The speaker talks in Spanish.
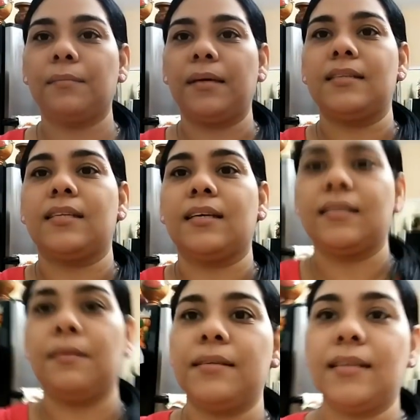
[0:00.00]
Espérense, que
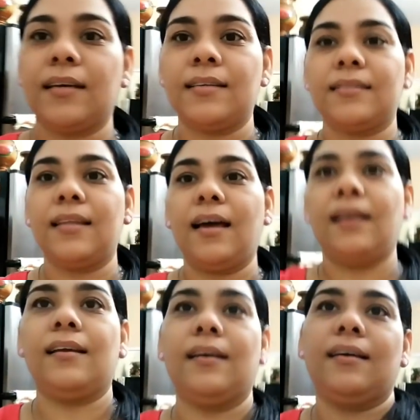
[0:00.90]
se ve ese
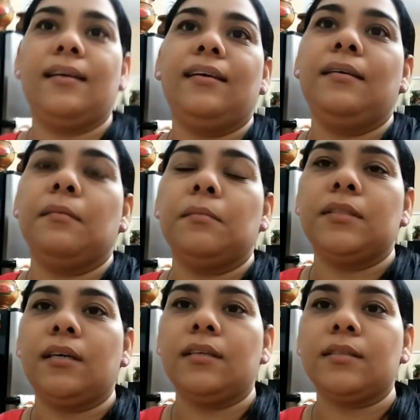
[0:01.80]
cristal ahí.
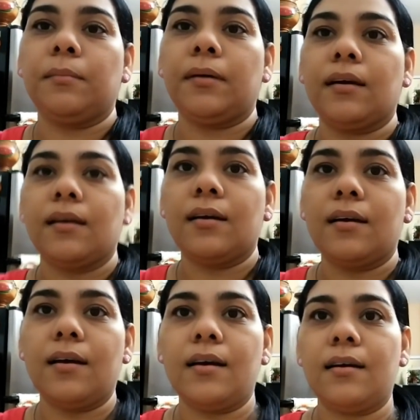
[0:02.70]
Vamos a echar esto para
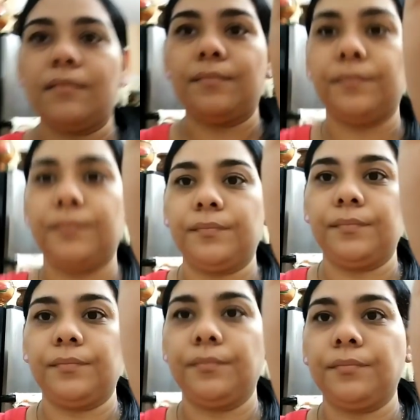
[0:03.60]
acá.
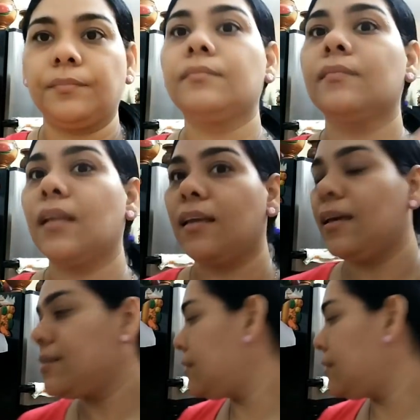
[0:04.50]
Y ya